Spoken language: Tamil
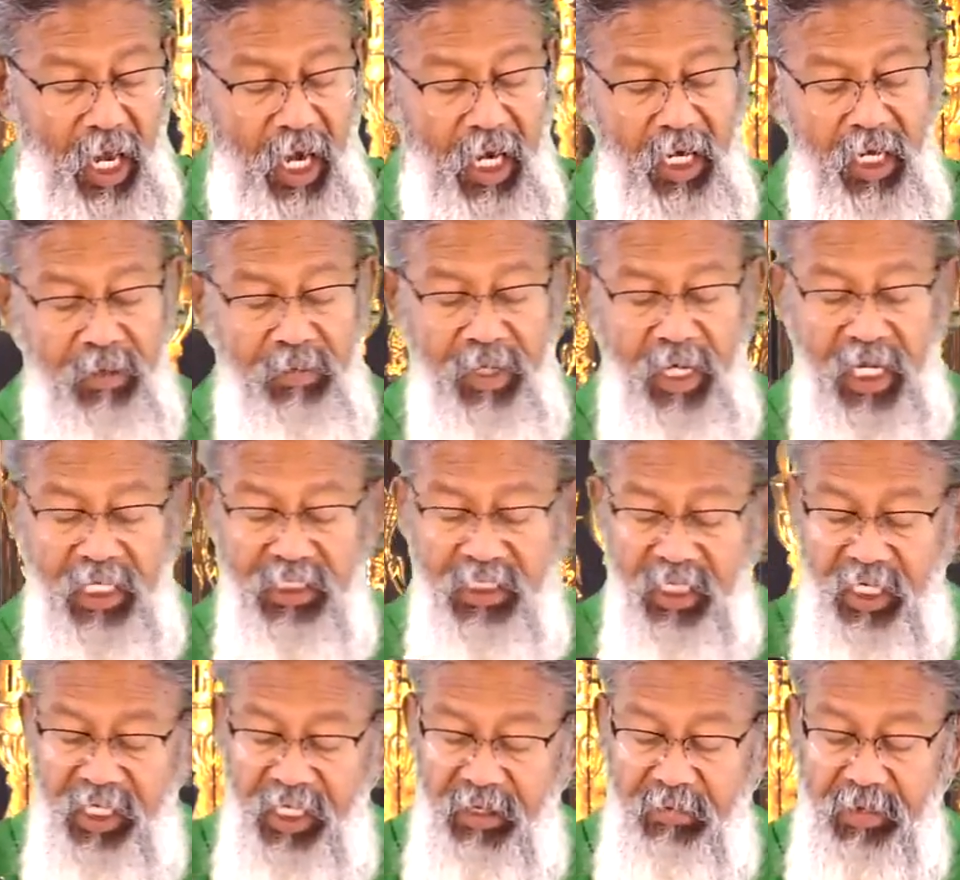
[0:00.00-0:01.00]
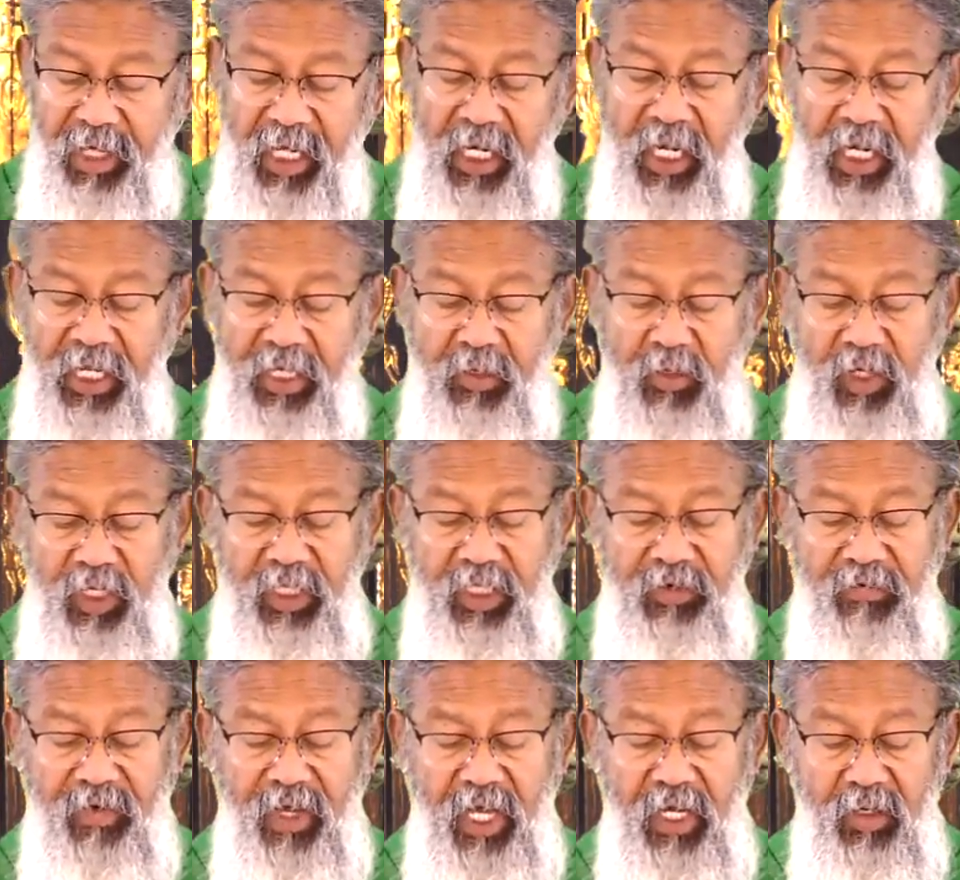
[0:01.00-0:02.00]
ஆண்டவர் அசிரிய மன்னனை குறித்து
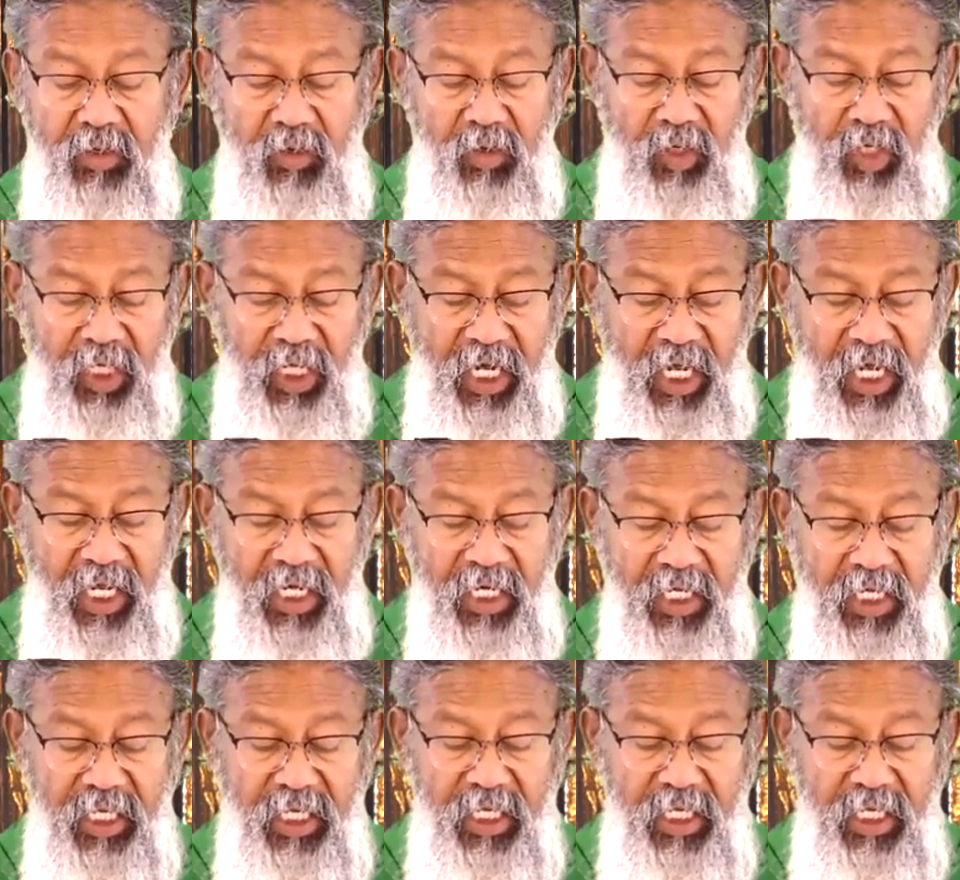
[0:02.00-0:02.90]
இவ்வாறு கூறுகிறார்